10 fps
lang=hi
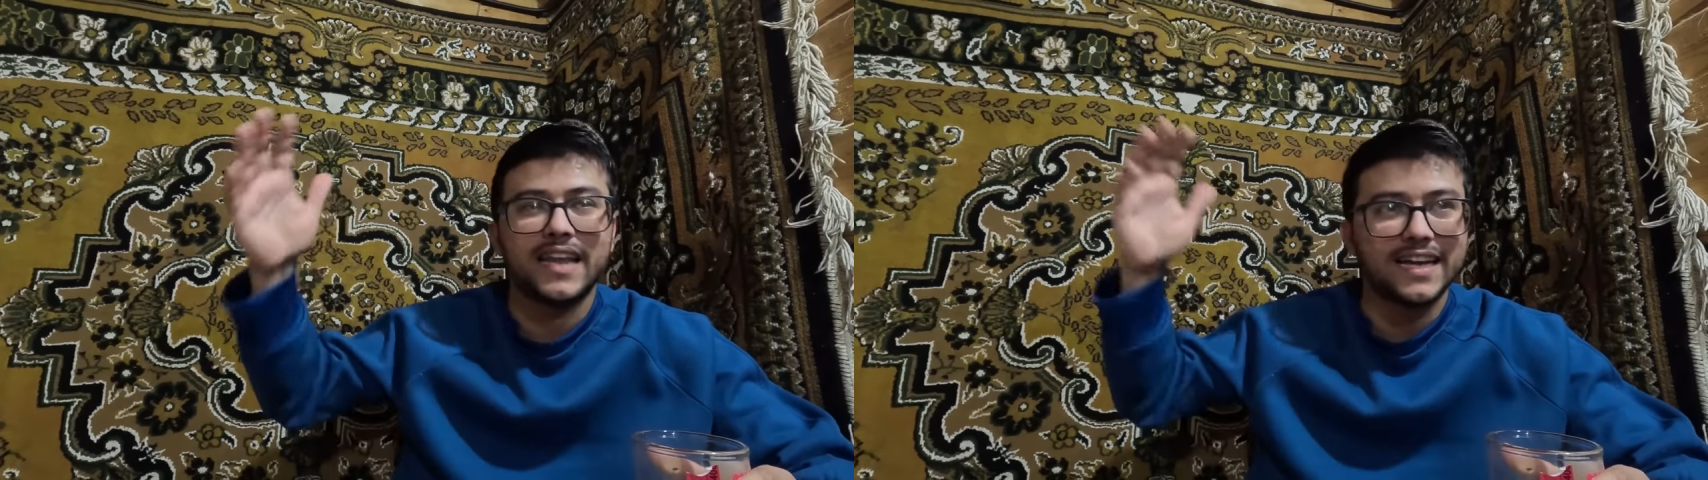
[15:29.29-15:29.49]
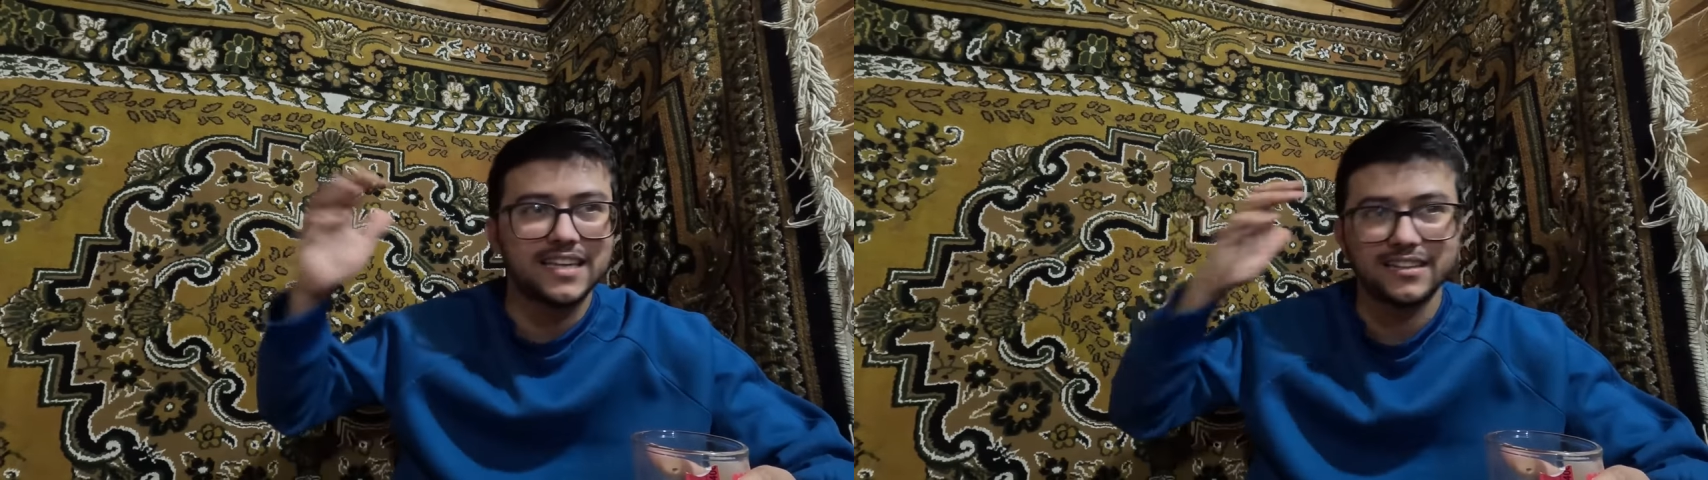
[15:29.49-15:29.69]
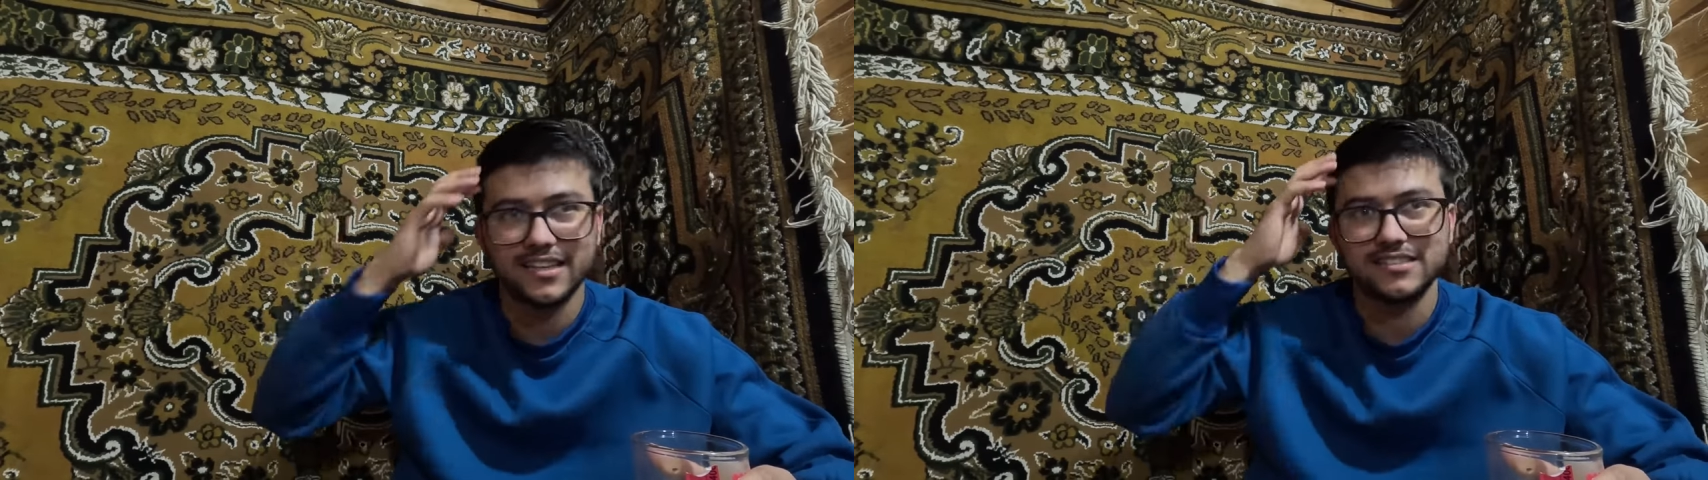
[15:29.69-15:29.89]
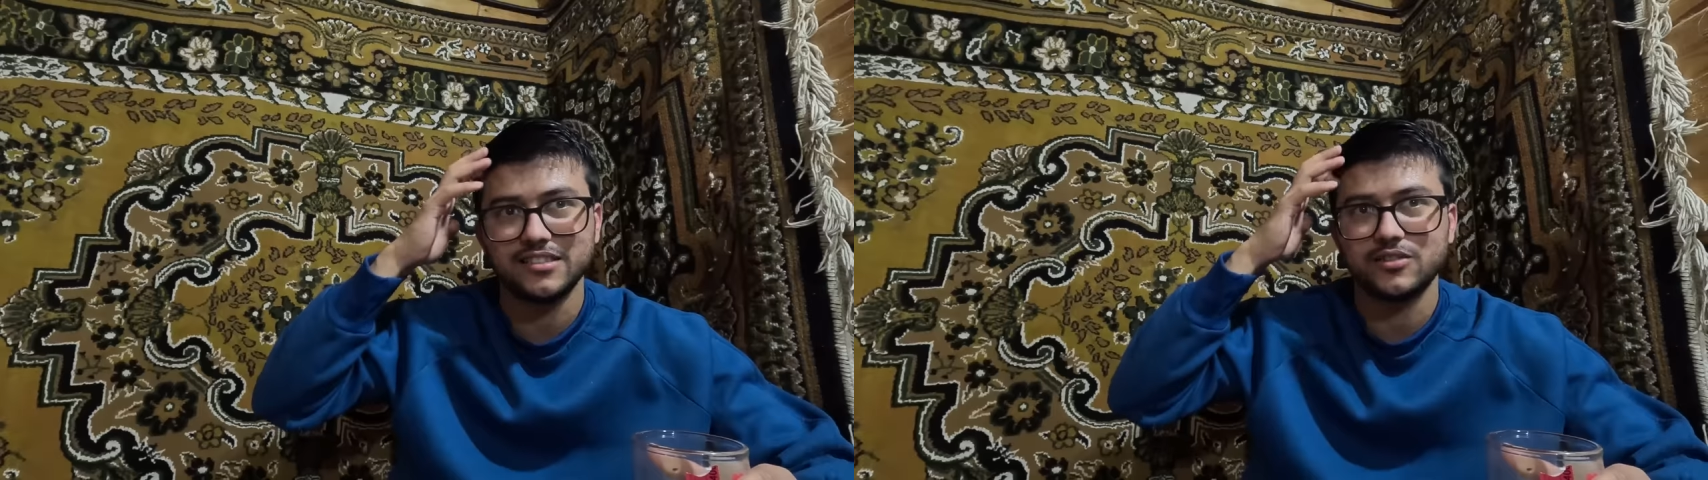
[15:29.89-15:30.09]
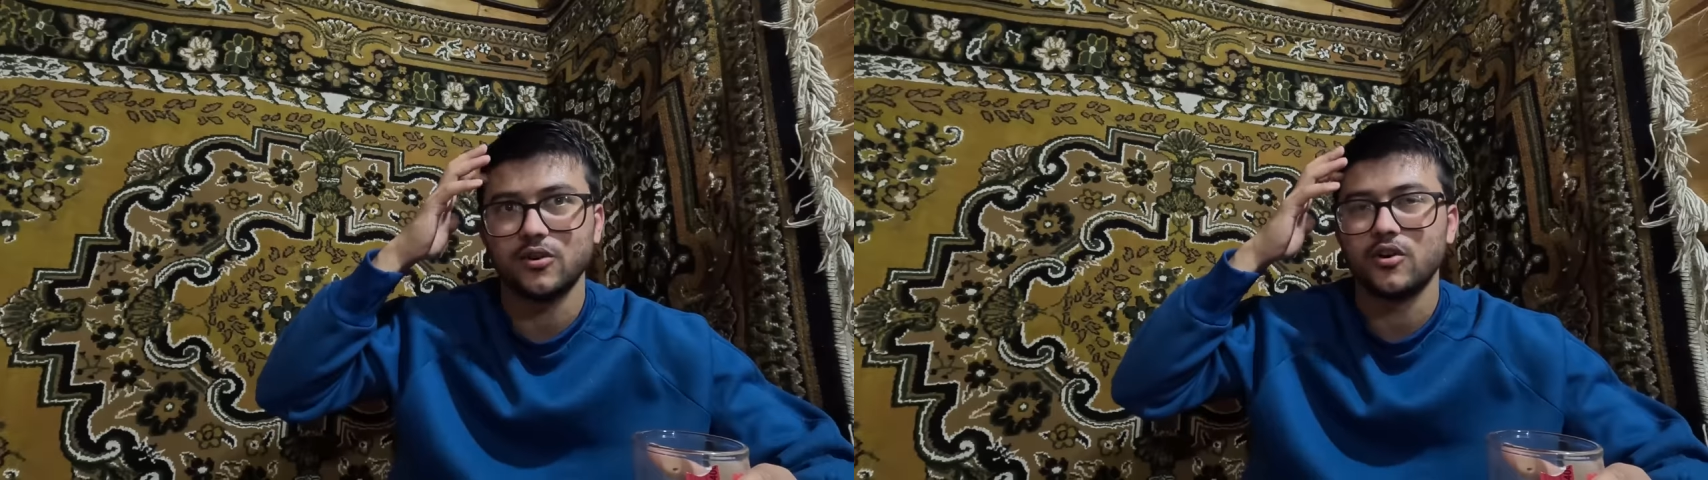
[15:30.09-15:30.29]
लेके जाते हैं
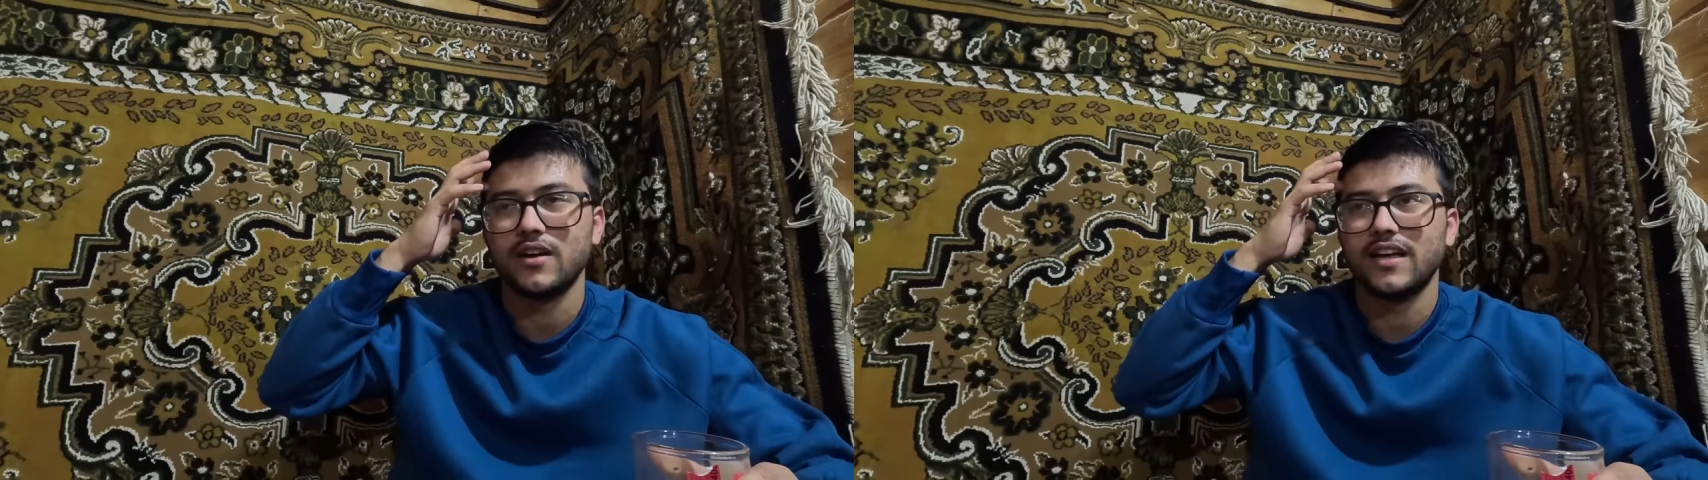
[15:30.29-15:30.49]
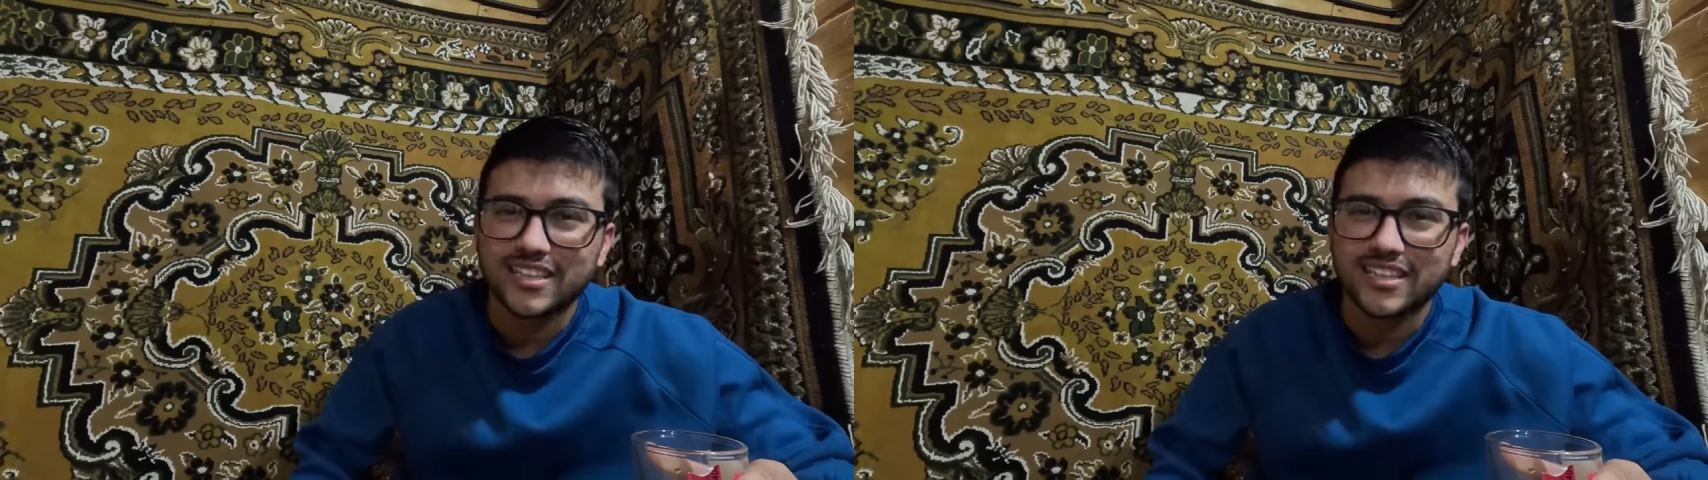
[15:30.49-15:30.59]
इस चीज़ को